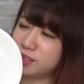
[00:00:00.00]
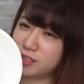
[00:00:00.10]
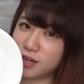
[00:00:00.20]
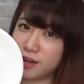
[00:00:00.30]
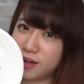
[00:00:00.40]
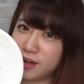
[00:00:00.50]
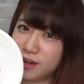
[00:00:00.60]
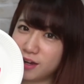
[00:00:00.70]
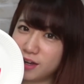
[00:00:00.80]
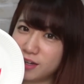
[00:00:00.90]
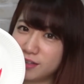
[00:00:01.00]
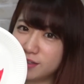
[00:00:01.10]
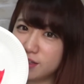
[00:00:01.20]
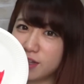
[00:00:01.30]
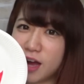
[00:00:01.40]
ちら
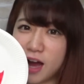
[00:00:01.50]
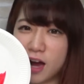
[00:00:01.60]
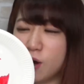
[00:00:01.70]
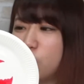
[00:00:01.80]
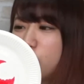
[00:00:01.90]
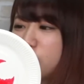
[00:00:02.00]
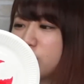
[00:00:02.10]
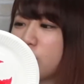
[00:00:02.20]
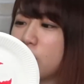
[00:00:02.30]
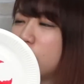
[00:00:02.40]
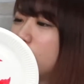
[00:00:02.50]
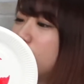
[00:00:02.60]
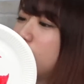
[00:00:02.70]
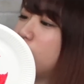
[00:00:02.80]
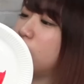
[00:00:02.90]
青い
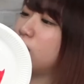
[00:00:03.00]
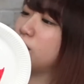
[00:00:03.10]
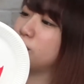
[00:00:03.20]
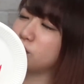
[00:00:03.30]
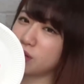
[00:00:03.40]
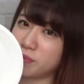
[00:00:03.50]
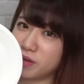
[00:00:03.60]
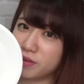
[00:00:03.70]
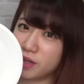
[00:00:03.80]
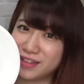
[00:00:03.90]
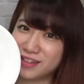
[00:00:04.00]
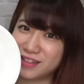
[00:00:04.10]
長いものが見えるね